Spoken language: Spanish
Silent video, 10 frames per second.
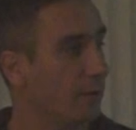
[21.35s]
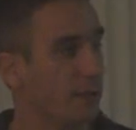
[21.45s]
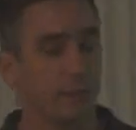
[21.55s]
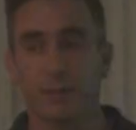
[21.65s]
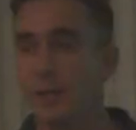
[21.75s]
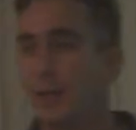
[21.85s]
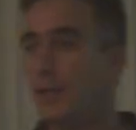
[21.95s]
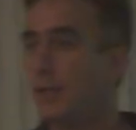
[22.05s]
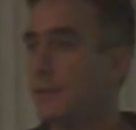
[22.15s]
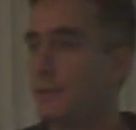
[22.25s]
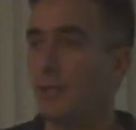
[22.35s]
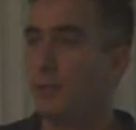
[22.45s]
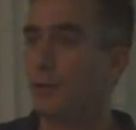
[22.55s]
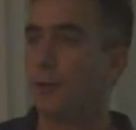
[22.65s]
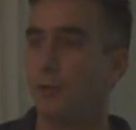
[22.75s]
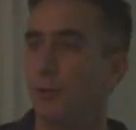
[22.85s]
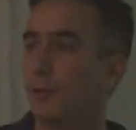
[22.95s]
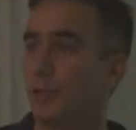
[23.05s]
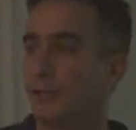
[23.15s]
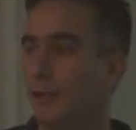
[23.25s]
y principalmente está
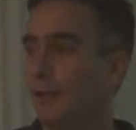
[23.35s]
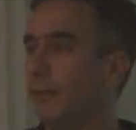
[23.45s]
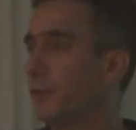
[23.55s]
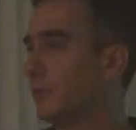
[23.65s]
asociado a la posibilidad de